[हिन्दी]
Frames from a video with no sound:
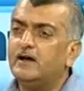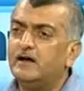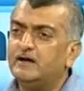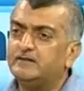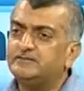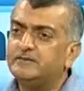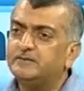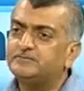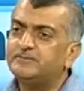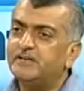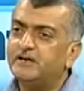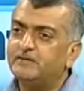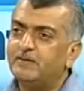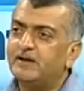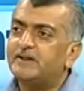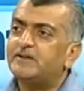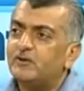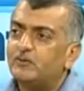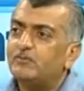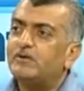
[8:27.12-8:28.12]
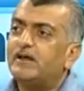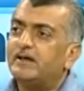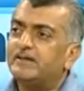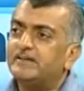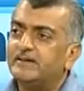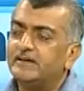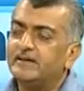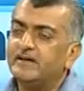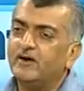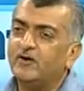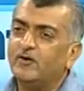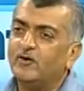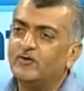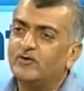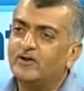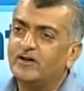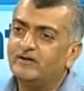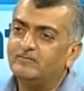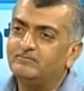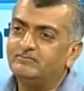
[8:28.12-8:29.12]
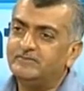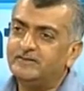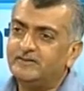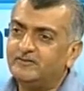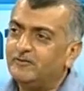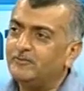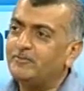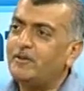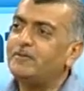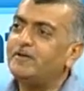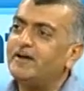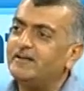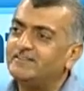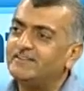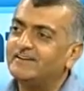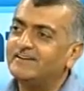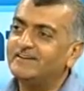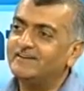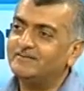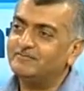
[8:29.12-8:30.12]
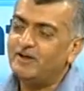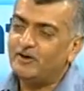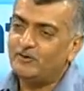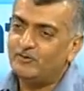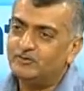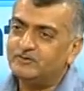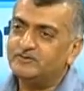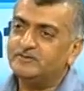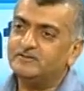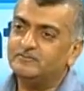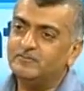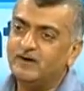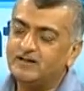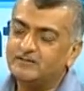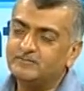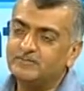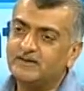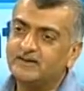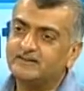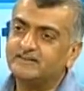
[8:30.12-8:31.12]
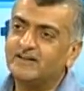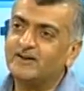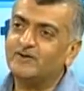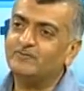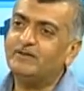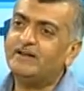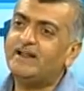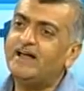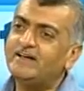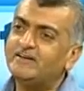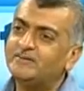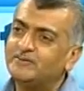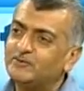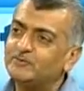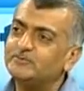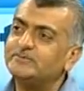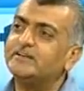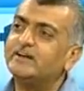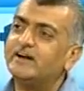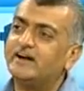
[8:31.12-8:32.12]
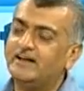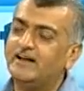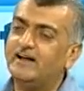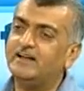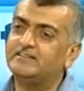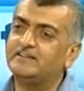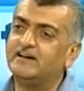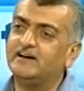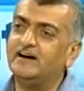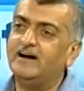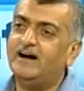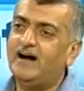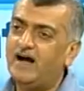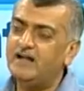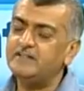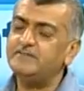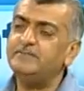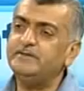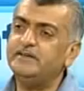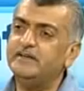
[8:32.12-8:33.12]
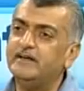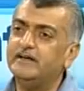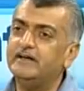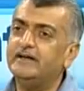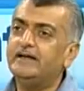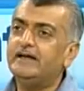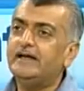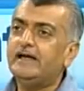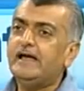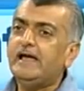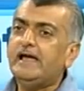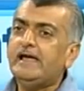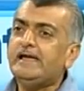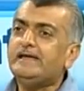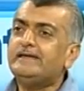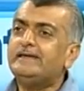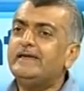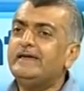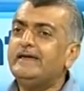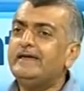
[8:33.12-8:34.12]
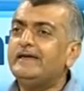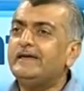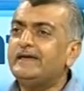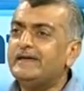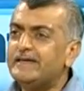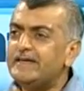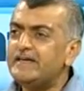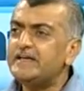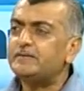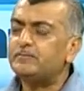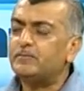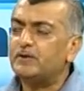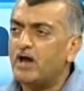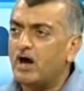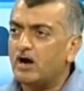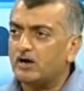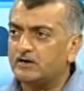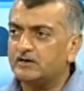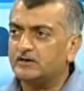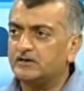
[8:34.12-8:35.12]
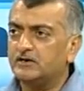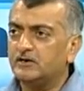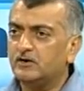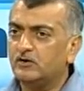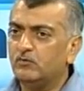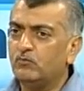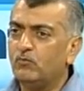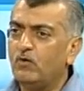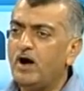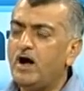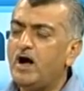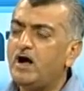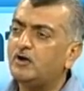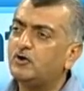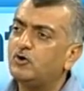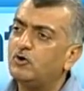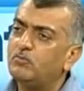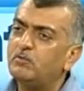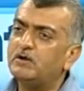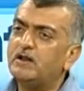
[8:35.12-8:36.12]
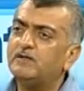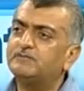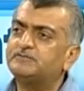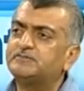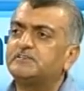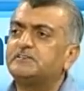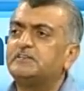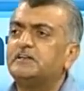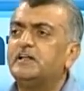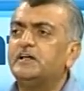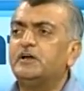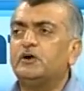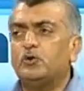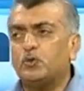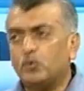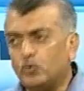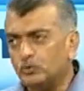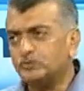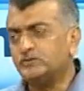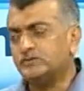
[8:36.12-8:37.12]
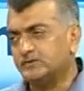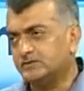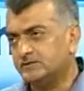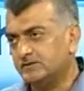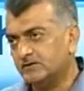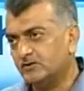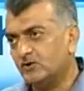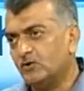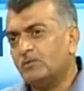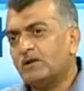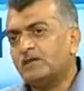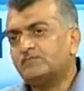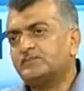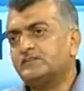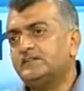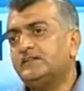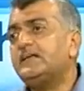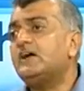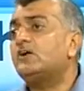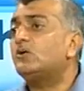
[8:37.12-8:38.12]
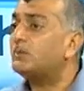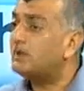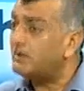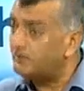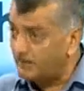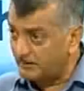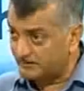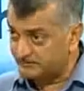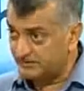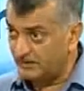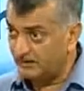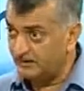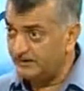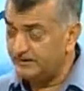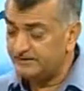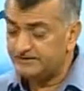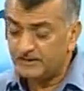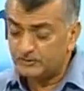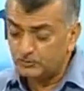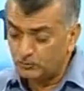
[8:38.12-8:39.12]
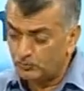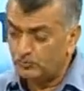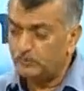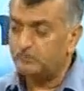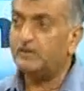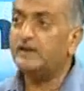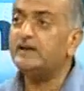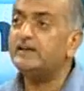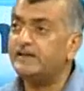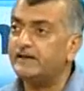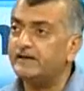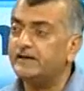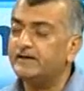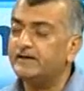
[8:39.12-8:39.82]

जब से हमारी गवर्नमेंट आई है और हम टीवी पे भी आते रहे मैं खुद बात भी करता रहा मेरा एक शुरू से एक ख्याल था आज भी है कि एक लाख वह गवर्नमेंट ऑफ सिंध ने खुद गवर्नमेंट ऑफ सिंध ने या गवर्नमेंट ऑफ पाकिस्तान ने या दोनों ने मिल के